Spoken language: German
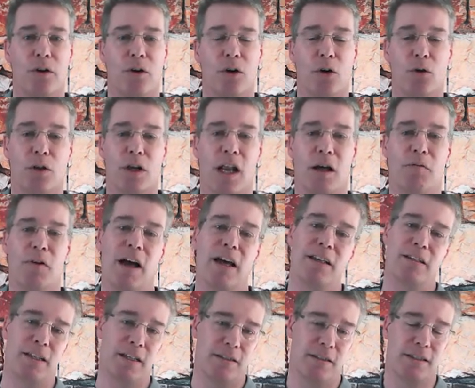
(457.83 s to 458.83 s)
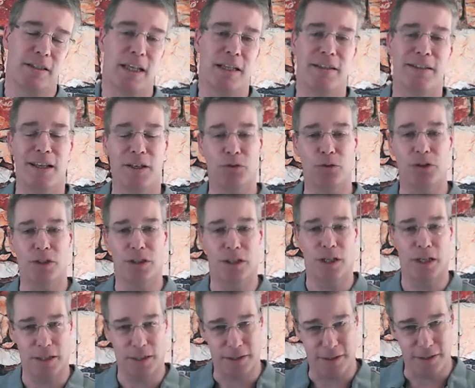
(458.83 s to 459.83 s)
Und dann haben wir, das ist jetzt natürlich in der
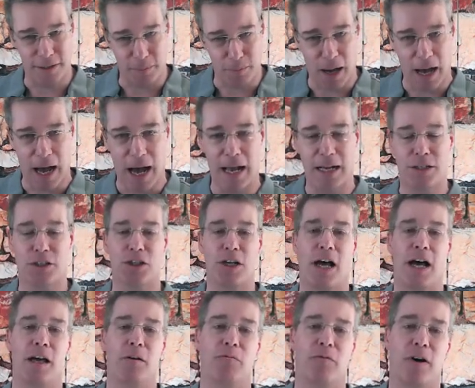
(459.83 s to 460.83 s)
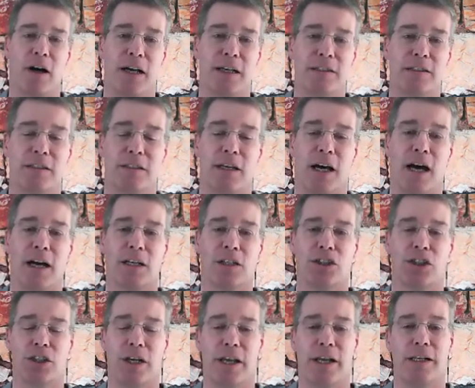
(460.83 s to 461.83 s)
Dezimalschreibweise
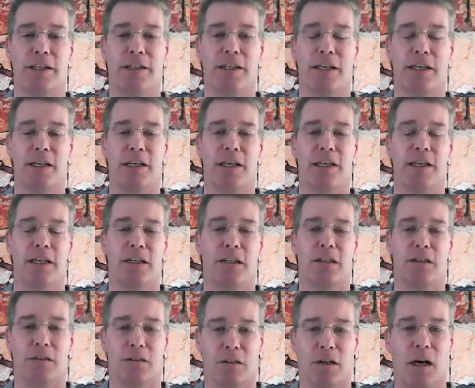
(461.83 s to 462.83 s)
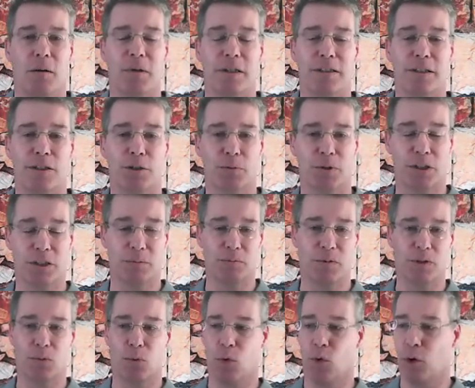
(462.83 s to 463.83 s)
dargestellt, aber das entspricht dem
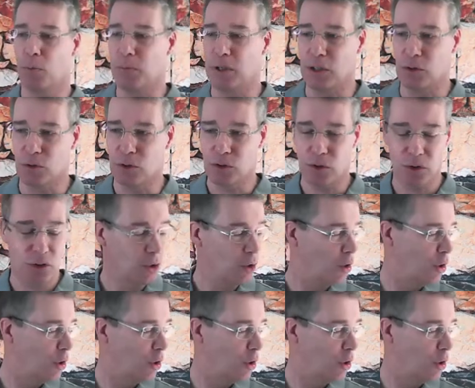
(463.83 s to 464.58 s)
2 hoch minus